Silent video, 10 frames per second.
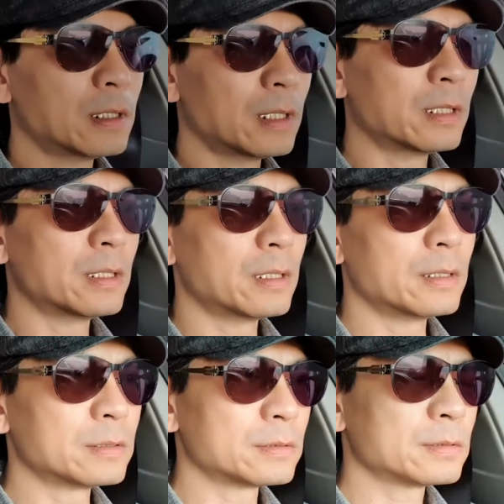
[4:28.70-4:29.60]

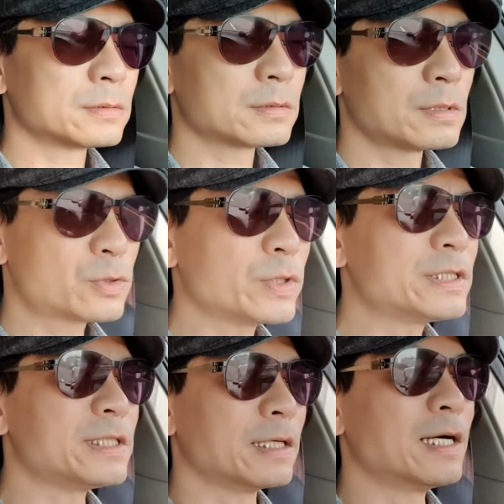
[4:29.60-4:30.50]
呃，做
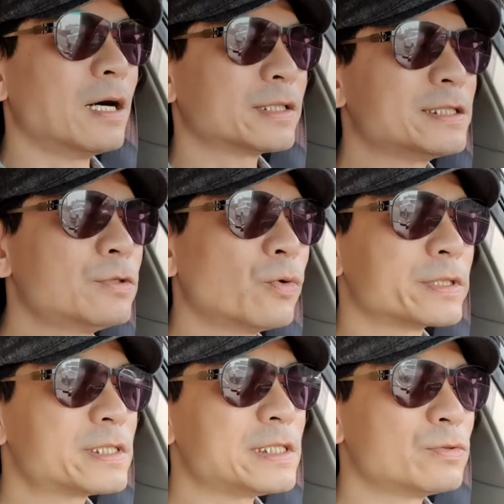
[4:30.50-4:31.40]
自己很好，但是如
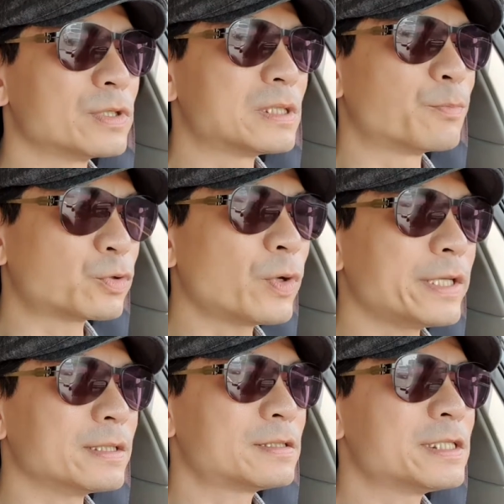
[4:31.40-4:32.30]
果自己如果是不
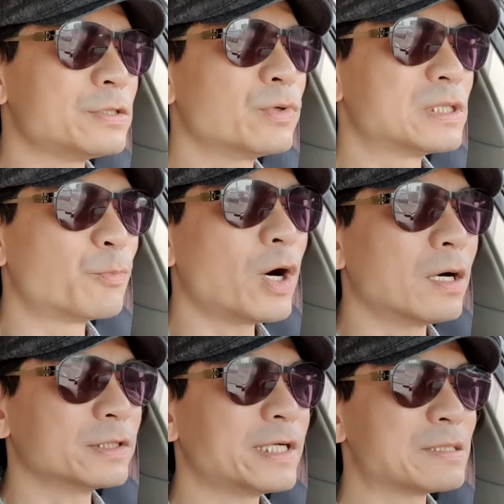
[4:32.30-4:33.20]
对的，自己如果是不
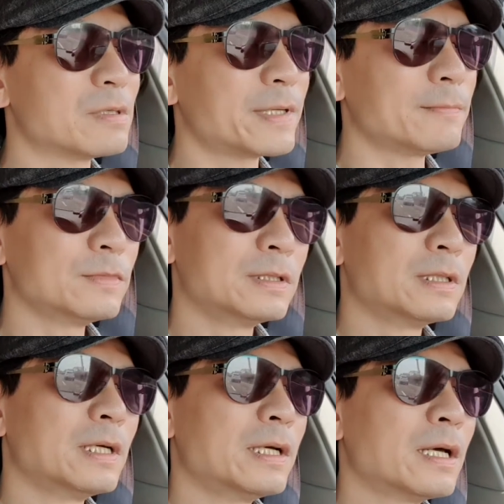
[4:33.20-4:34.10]
好的，那怎么办？
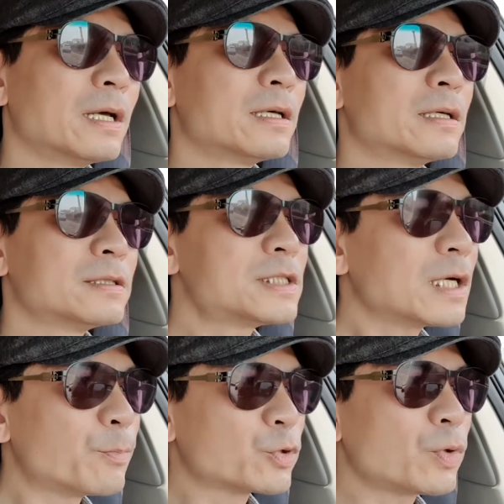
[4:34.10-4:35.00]
这
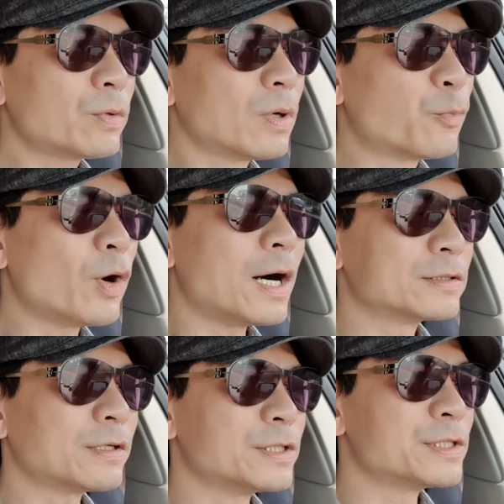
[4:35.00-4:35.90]
个不对或不
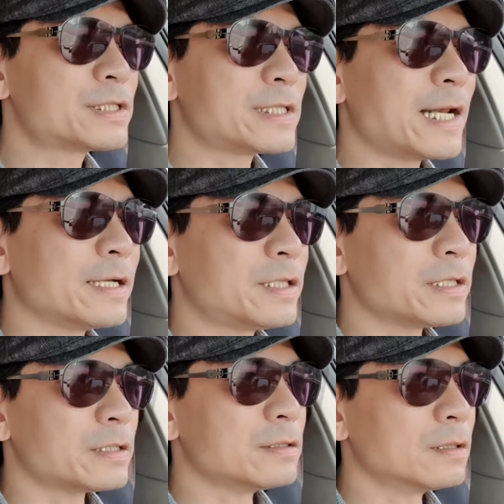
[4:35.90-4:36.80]
好到底是谁来
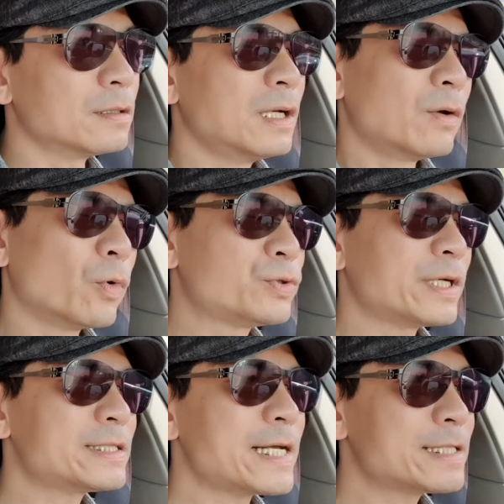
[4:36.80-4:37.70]
定义哦？我觉
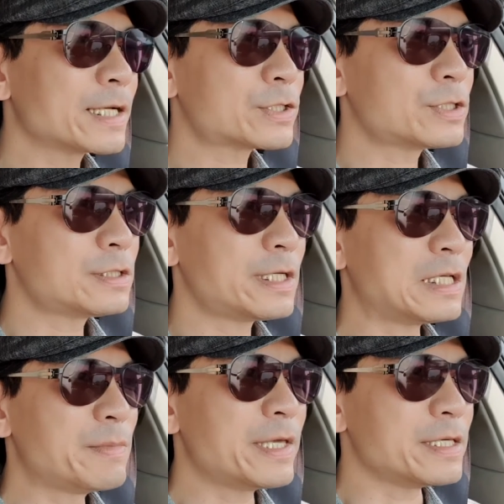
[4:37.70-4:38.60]
得在这个世界
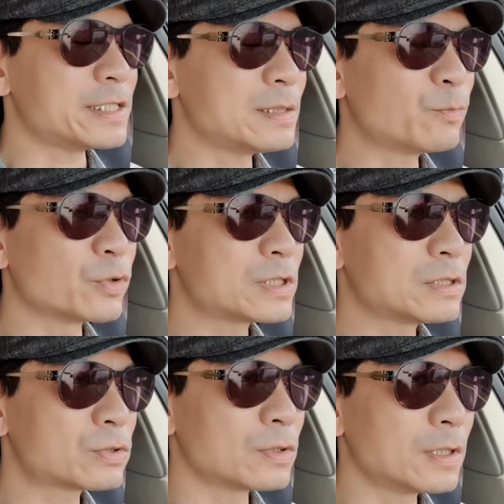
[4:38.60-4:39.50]
里面，已经不
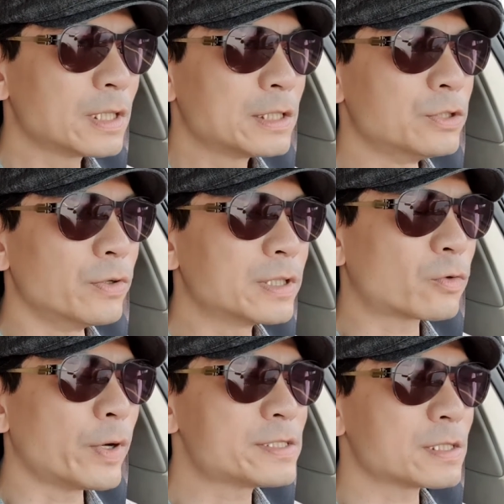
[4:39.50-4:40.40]
是说有一个
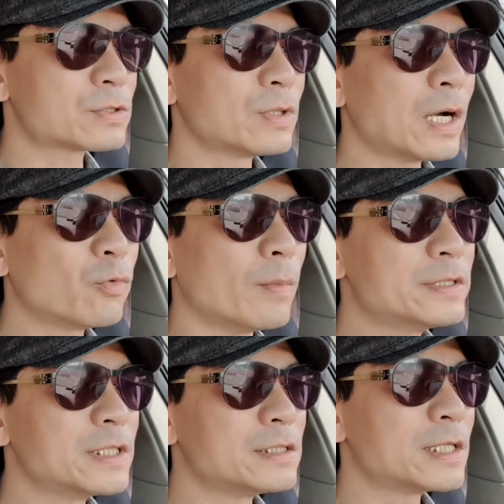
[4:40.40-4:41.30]
规则说，哎，我
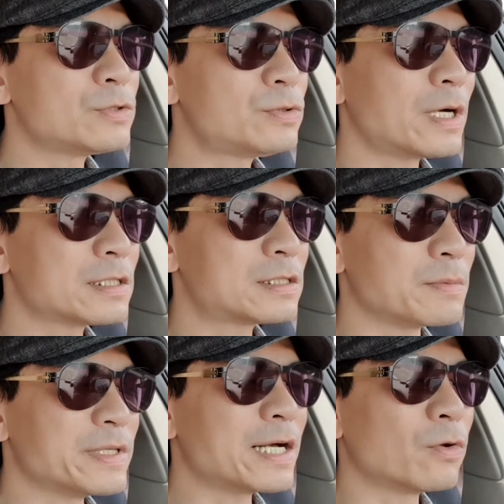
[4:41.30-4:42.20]
们人生需要
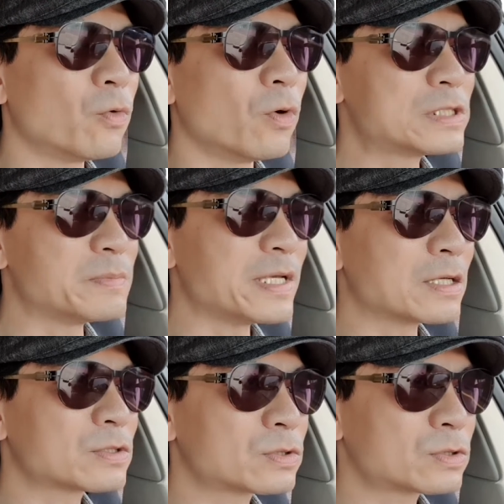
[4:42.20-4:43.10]
怎么样活，怎么
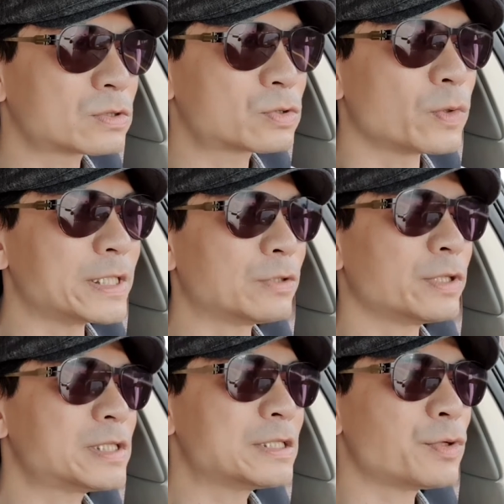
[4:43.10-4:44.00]
样。做才
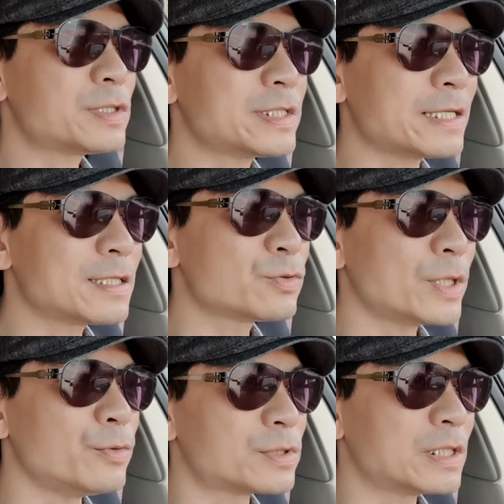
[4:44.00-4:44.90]
对，甚至于是男生
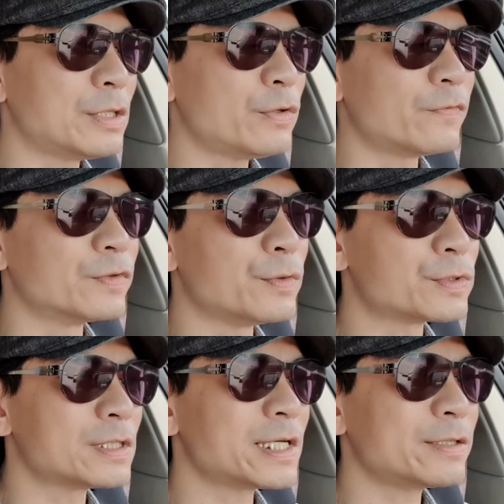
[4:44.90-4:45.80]
穿女生的衣服，女
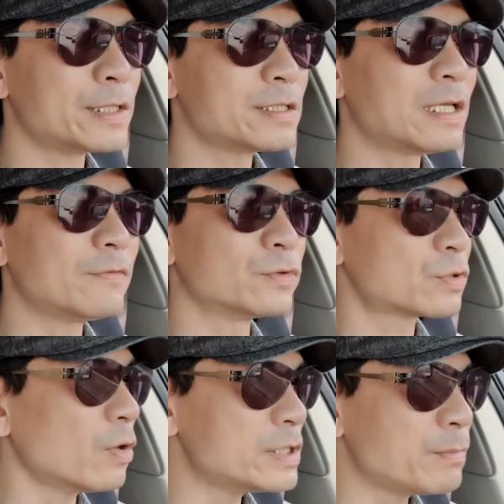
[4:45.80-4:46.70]
生穿男生的衣服，
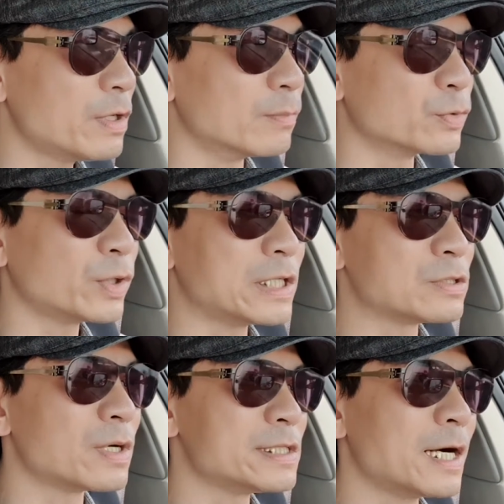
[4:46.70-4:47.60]
都已经没有不对的
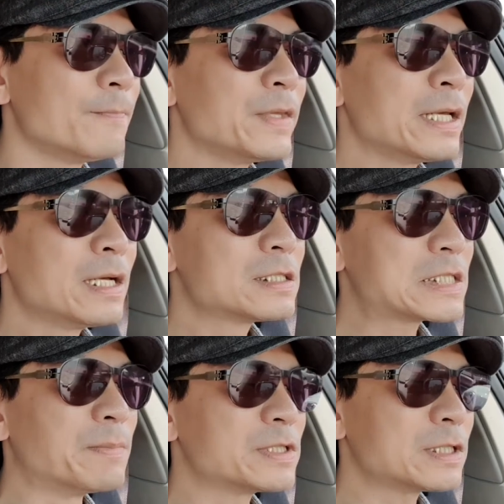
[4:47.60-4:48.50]
情况下，
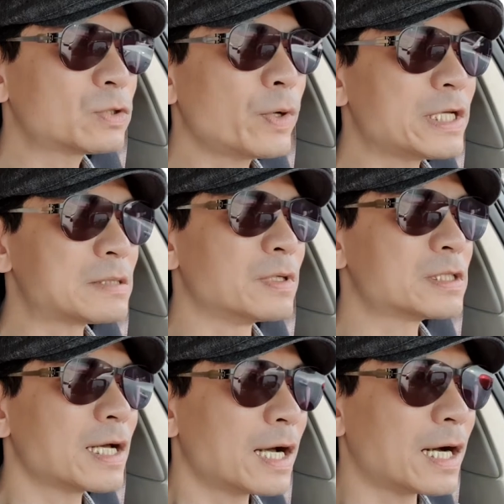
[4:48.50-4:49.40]
什么是对，什么
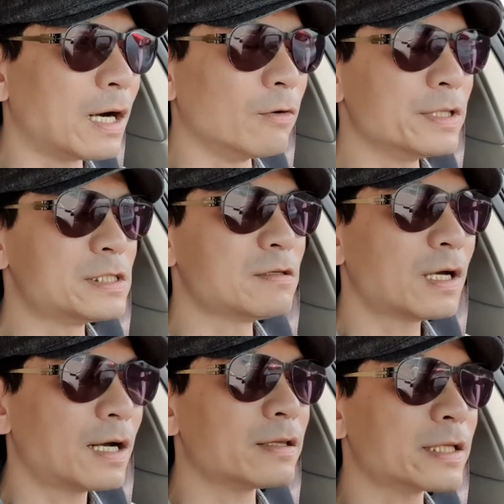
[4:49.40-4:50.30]
是好，已经
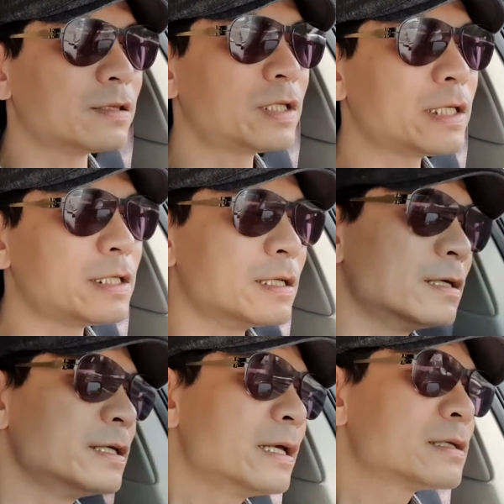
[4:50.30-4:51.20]
很难定义
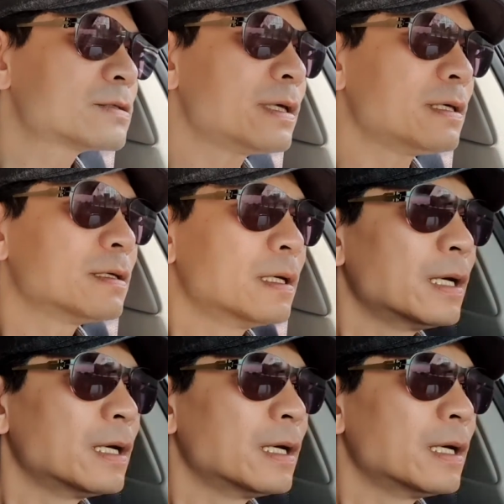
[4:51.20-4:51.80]
了。所以